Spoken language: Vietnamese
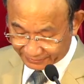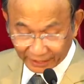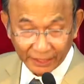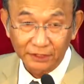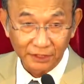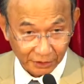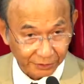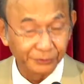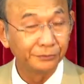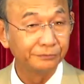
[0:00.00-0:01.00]
thành tựu.
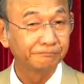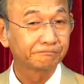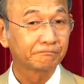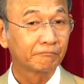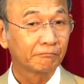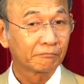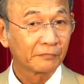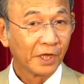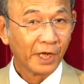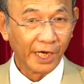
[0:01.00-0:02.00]

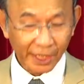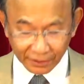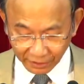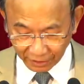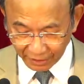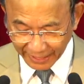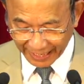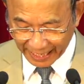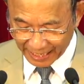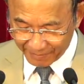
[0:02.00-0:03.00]
Ý tưởng
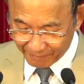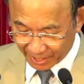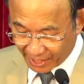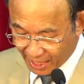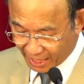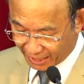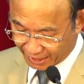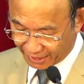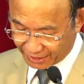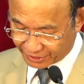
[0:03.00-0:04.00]
cả mệnh đề
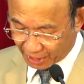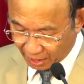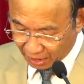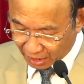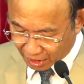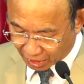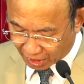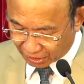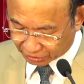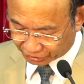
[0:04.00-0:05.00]
chân
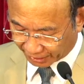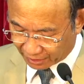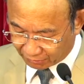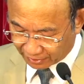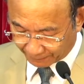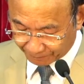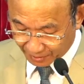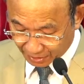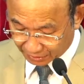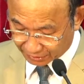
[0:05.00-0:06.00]
con sẽ không ngập
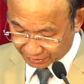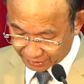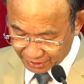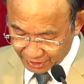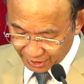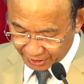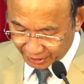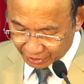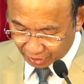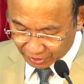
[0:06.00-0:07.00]
ngừng, khi
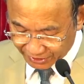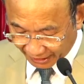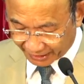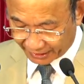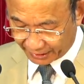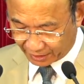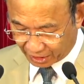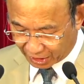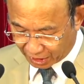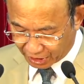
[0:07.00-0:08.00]
con chạy
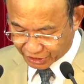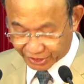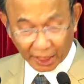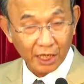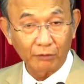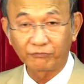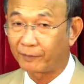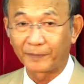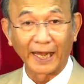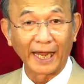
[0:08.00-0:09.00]
con sẽ không
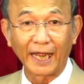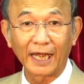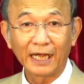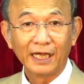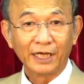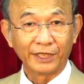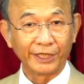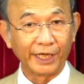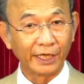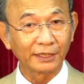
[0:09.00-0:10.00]
vấp ngã,
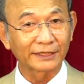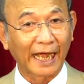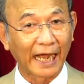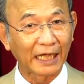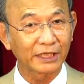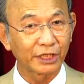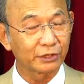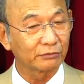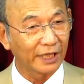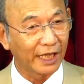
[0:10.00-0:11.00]
diễn tả cho
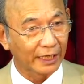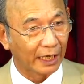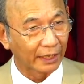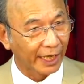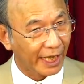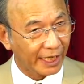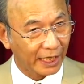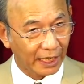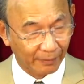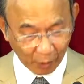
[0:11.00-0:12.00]
chúng ta rằng đây
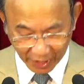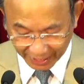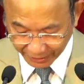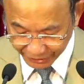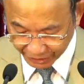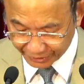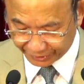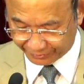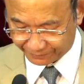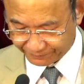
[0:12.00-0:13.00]
là một hành
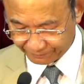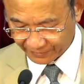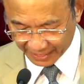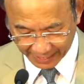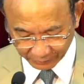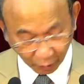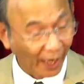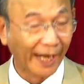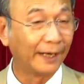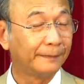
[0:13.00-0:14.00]
trình an
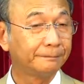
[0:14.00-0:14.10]
toàn.